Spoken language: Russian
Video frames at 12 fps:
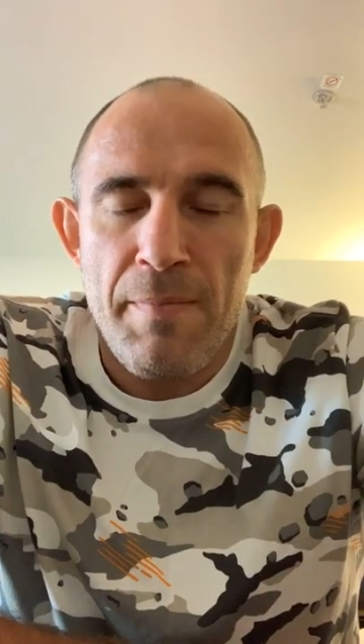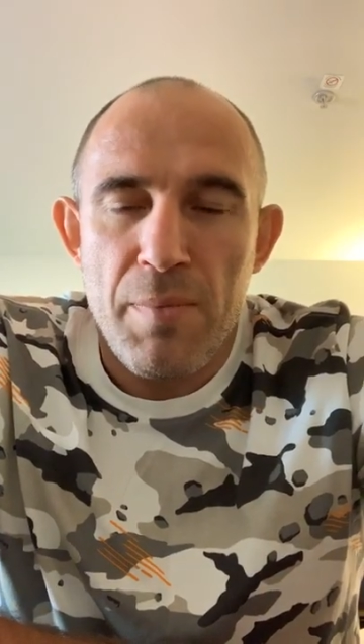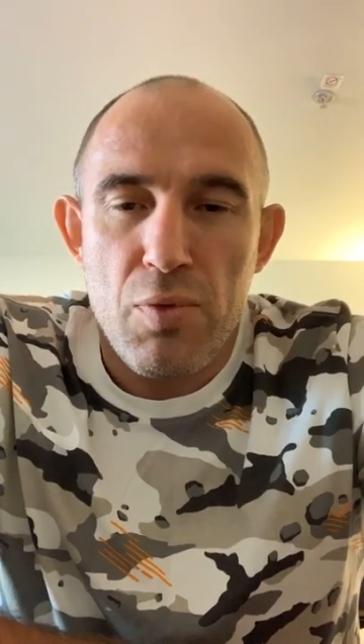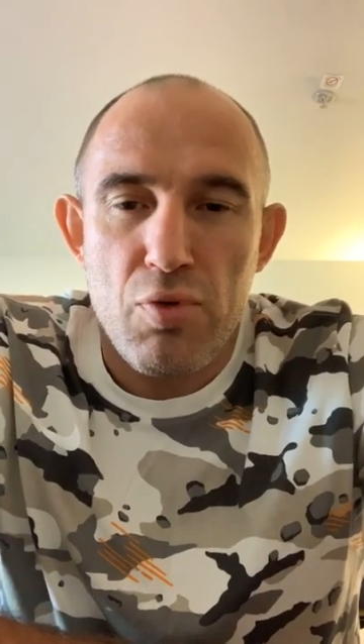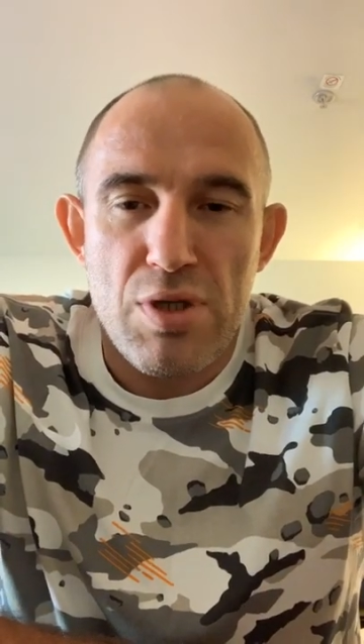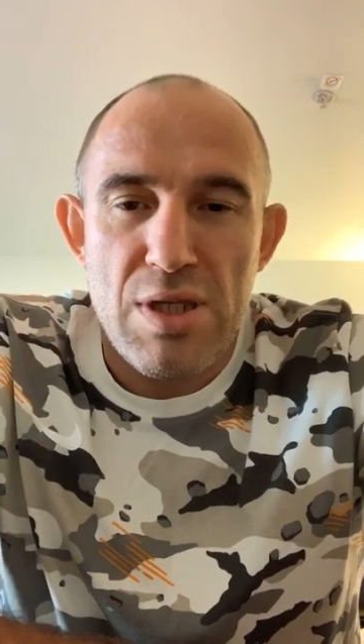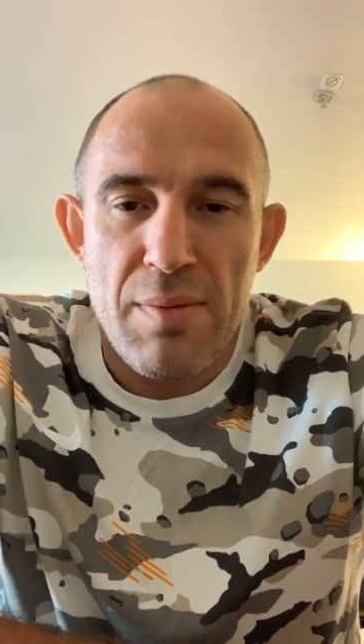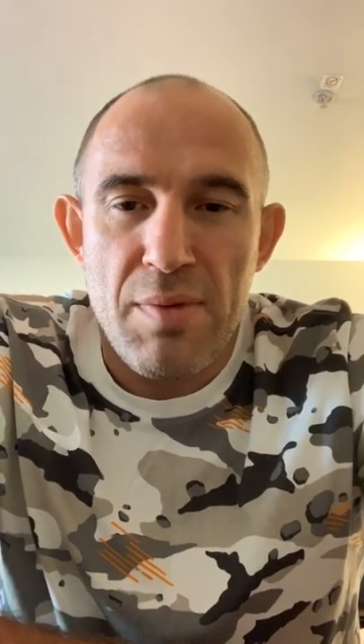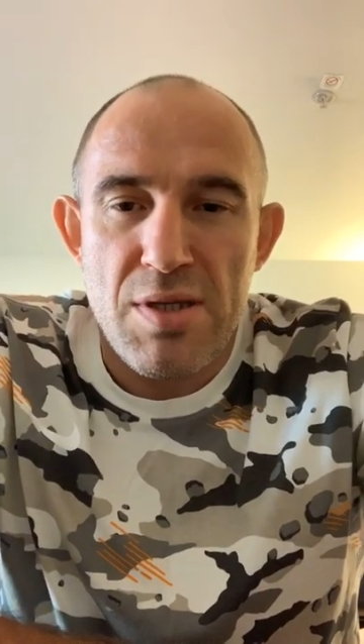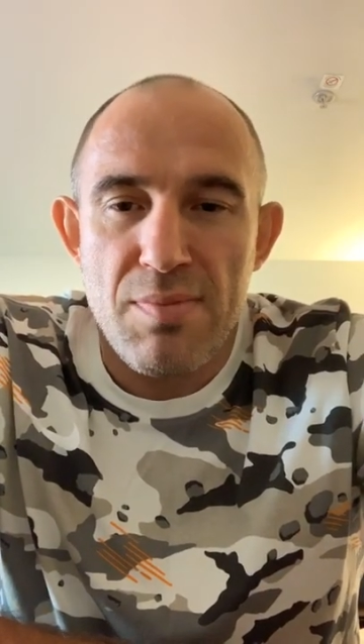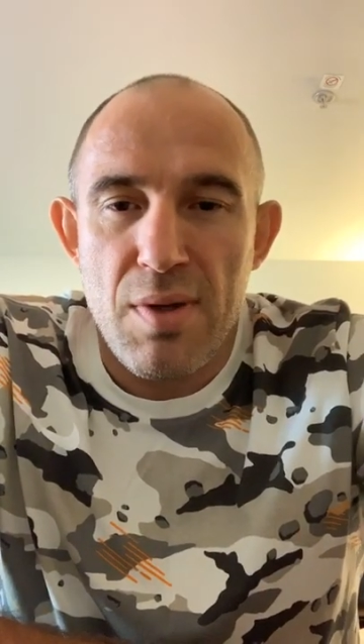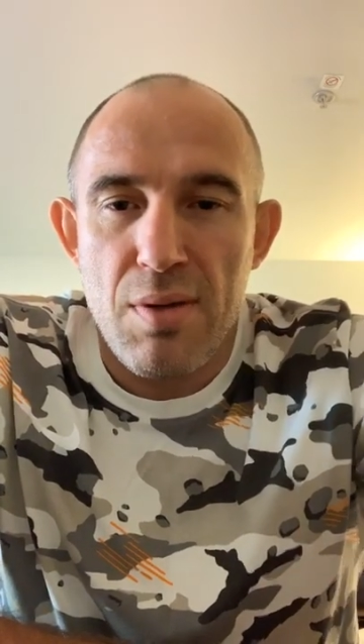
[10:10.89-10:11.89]
То же самое
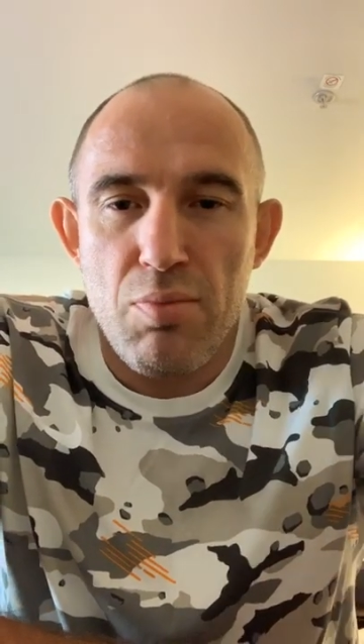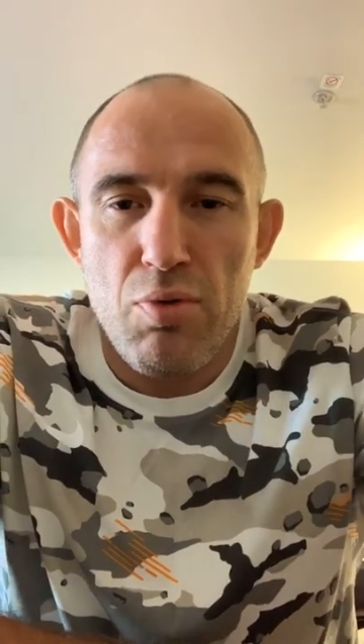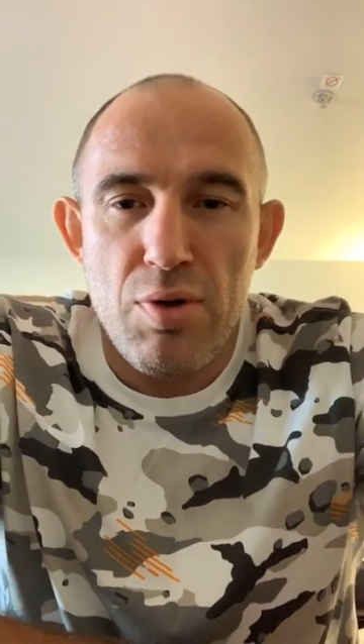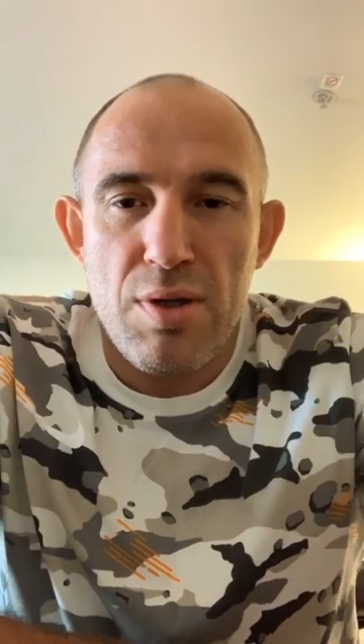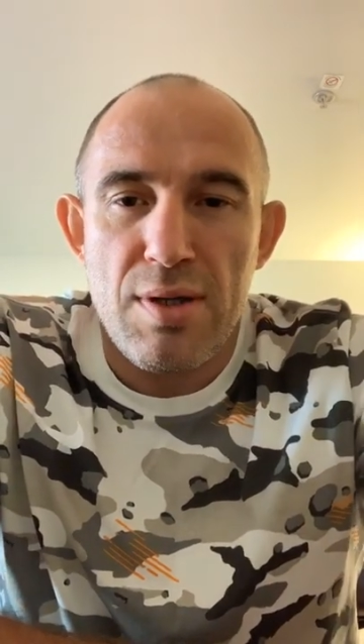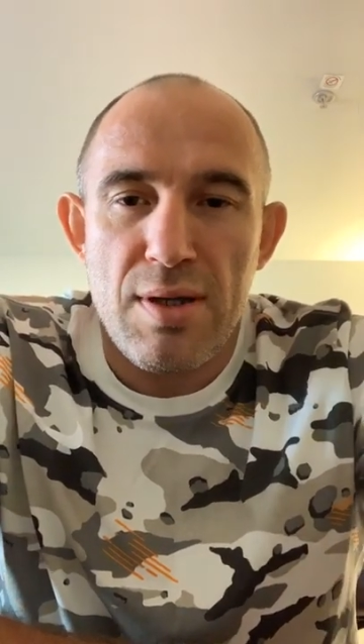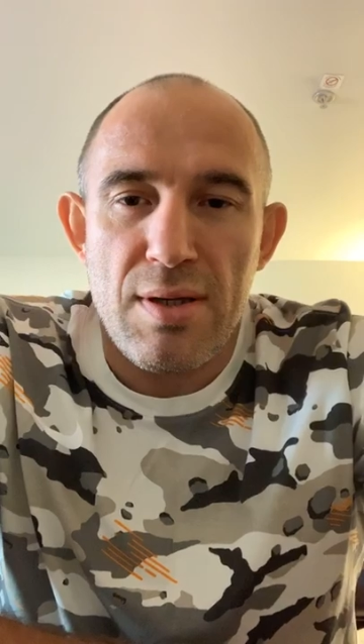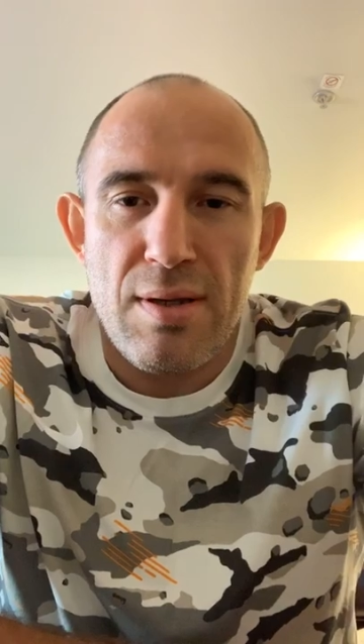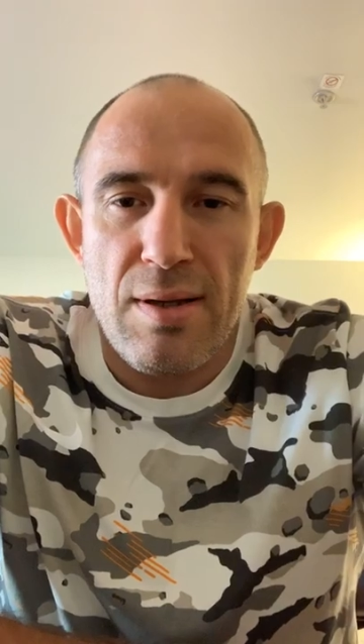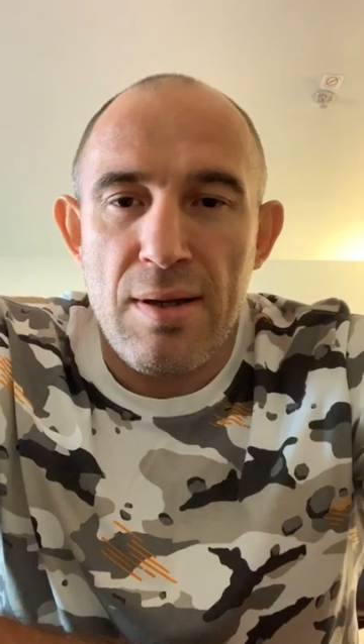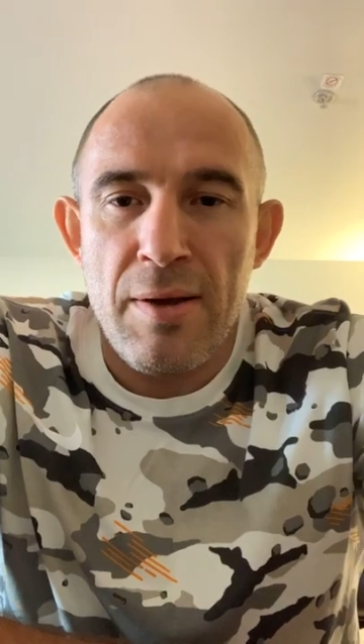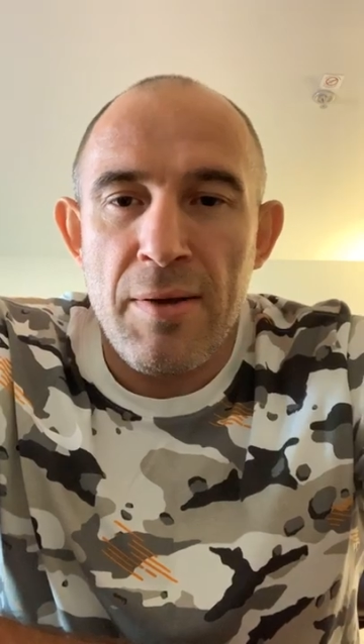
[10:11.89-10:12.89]
с борьбой и так далее.